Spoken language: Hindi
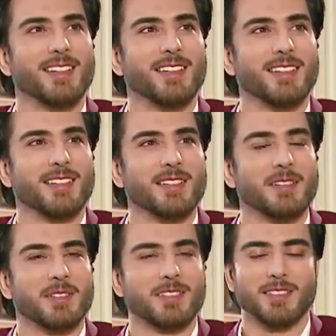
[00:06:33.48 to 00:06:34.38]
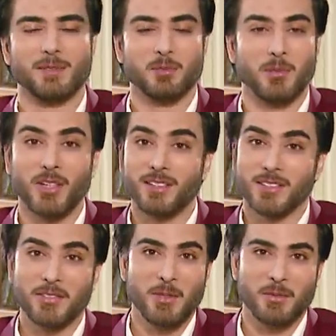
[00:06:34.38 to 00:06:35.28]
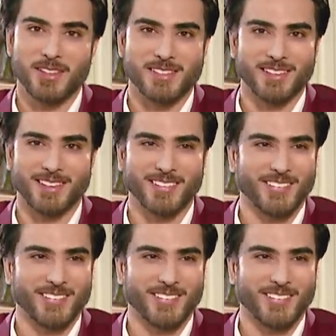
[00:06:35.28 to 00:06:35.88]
बहुत टफ कंपटीशन है ये